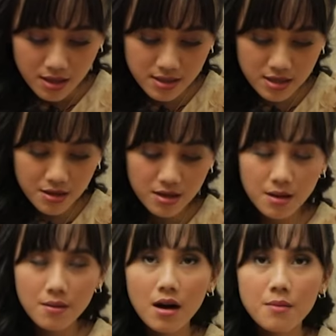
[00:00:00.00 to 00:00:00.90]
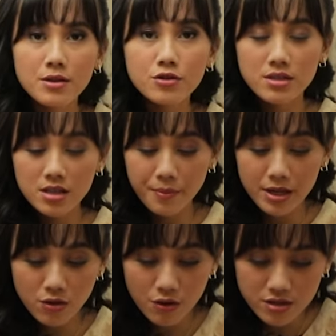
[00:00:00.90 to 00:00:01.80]
Jadi uh, maksudnya jadi
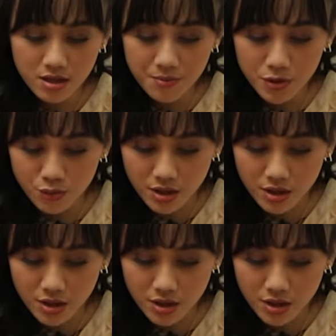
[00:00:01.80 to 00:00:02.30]
main course, jadi menu